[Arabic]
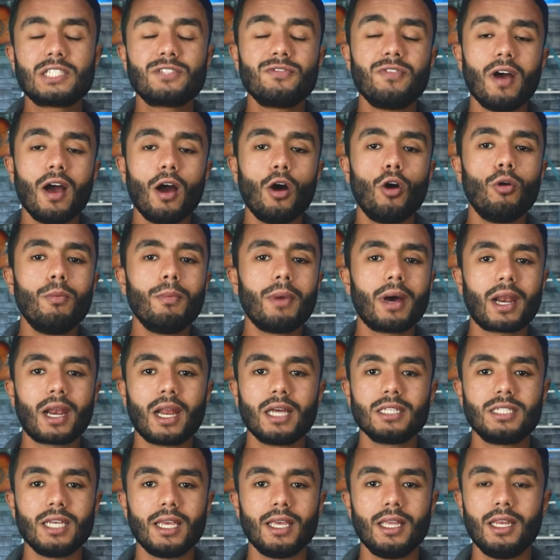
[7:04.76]
اصفعه
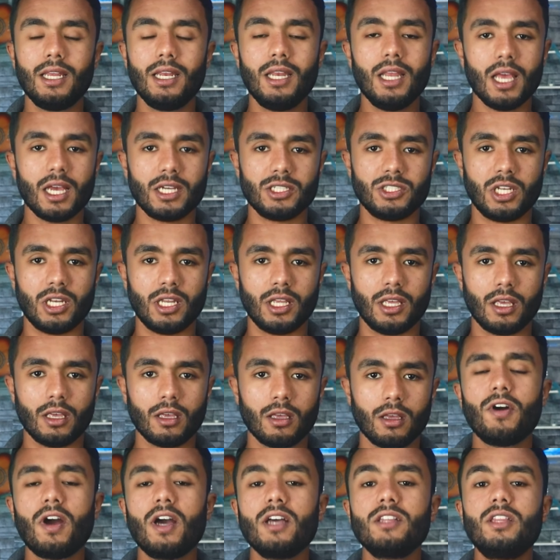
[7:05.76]
مرتين لأجلي
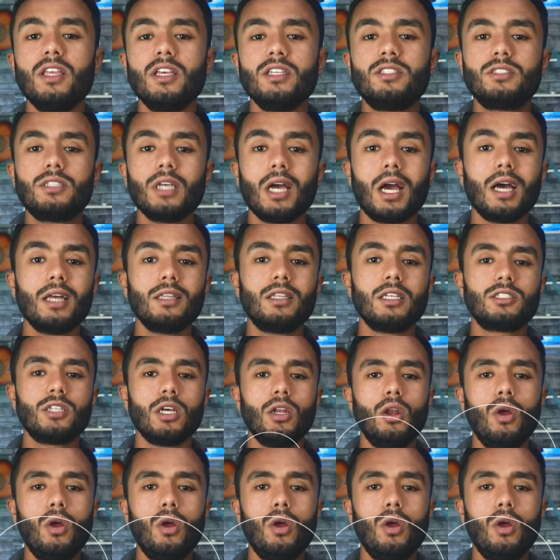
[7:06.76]
فقد اتخذت